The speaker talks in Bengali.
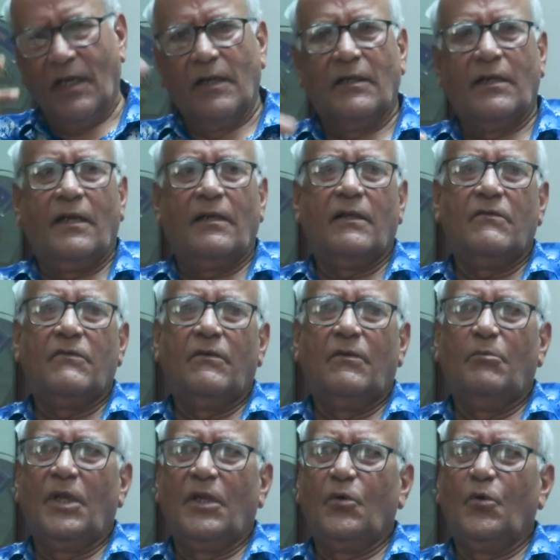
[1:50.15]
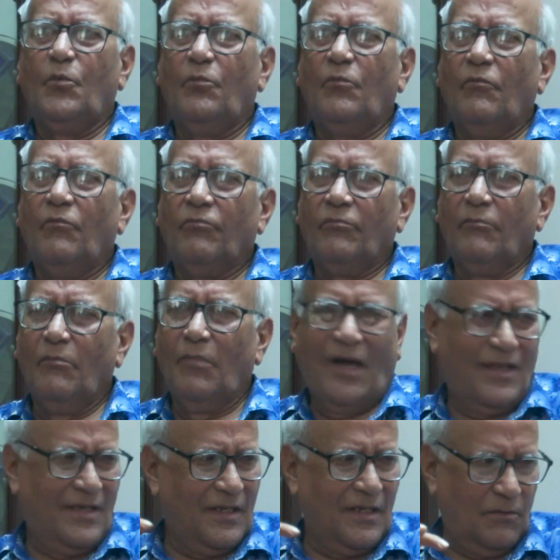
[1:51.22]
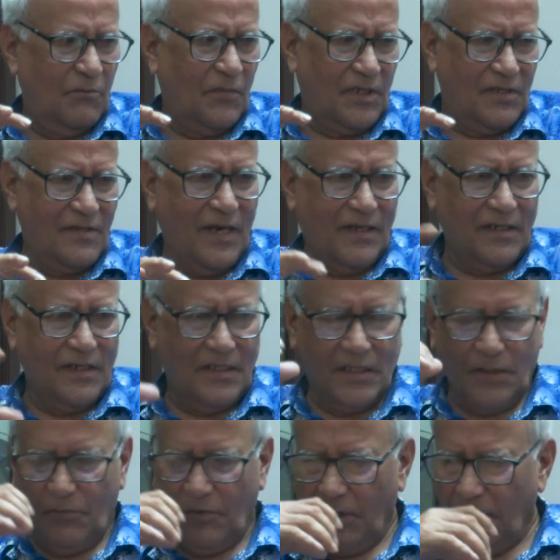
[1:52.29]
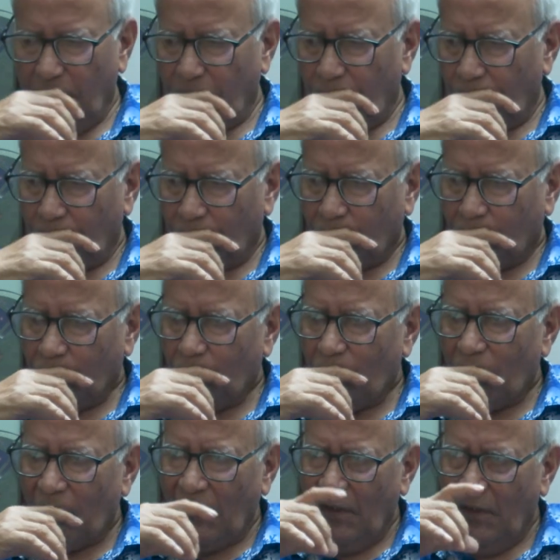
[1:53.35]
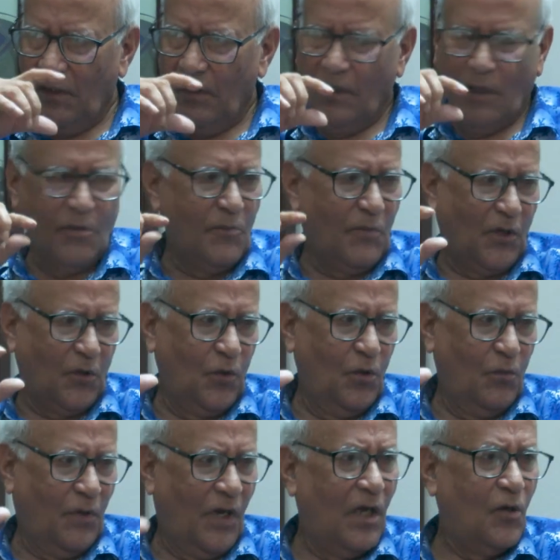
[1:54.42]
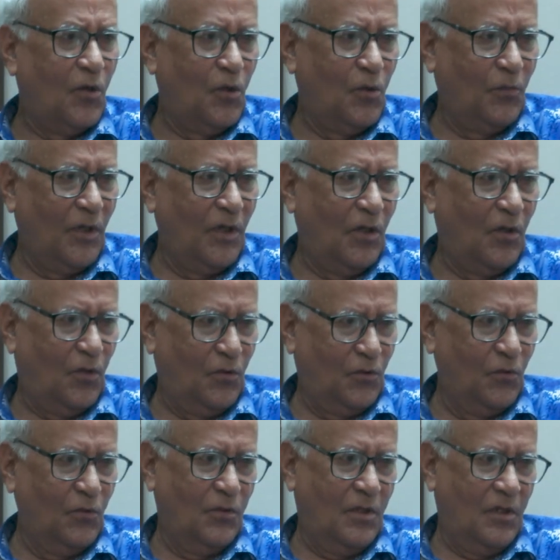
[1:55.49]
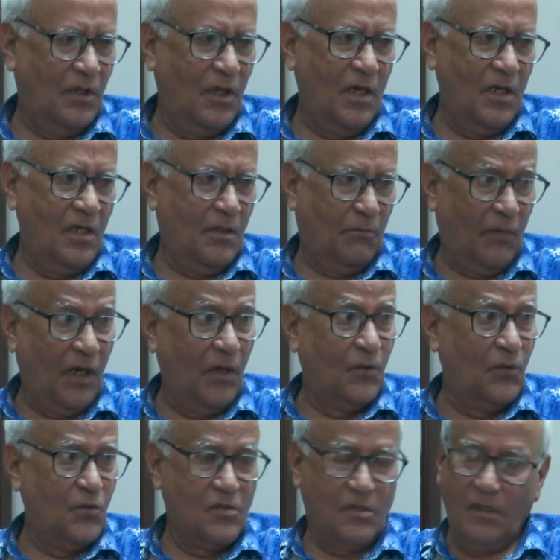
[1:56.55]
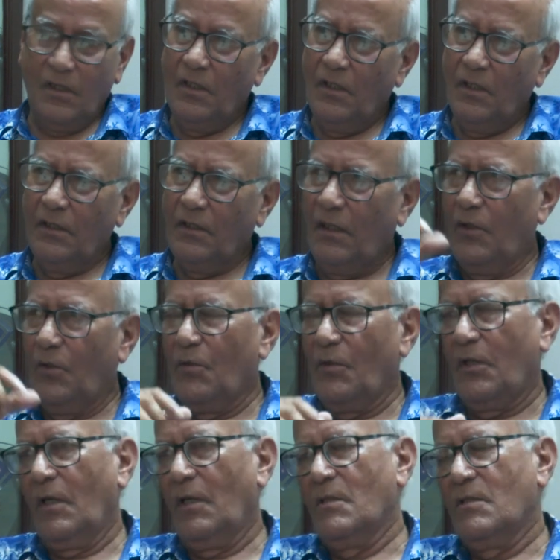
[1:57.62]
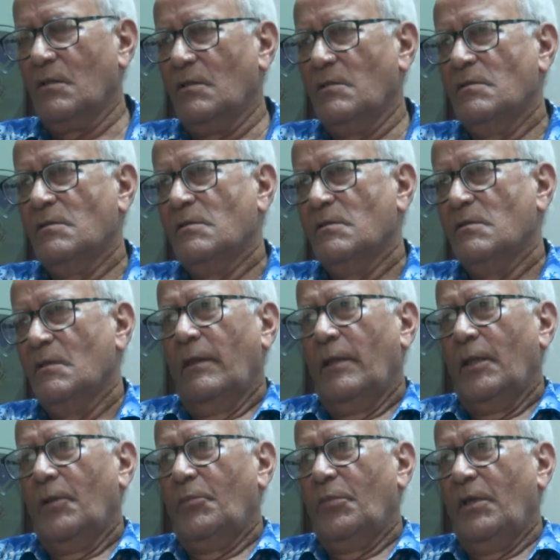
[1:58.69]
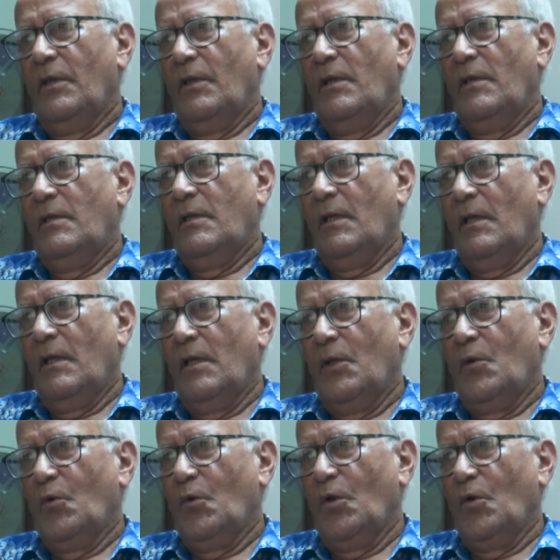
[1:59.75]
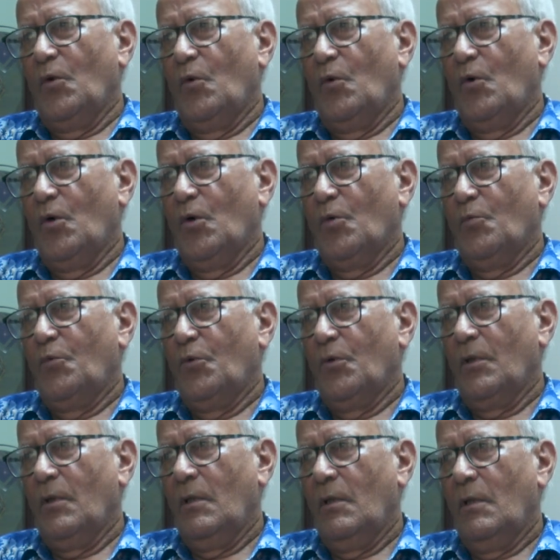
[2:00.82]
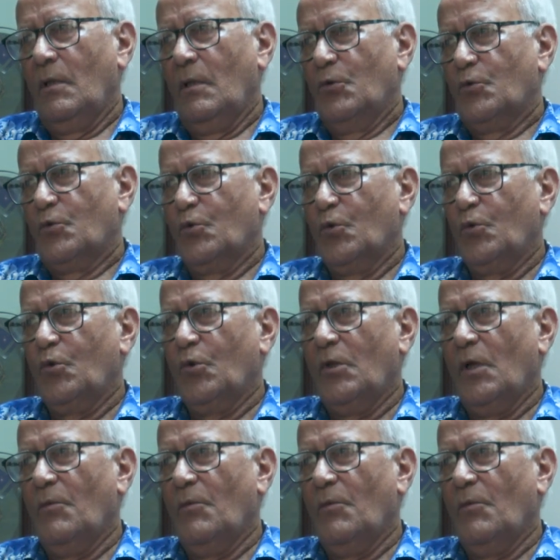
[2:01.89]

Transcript: গানটা একটা মানে খুব ভালগা মানে স্যাটায়ার এই আমি পাগল পাগল পাগল দুনিয়ায় মানুষ চেনা টাইপ একটা গান ছিল তারপরে এইটা রেকর্ডিং হওয়ার পরে সত্যদা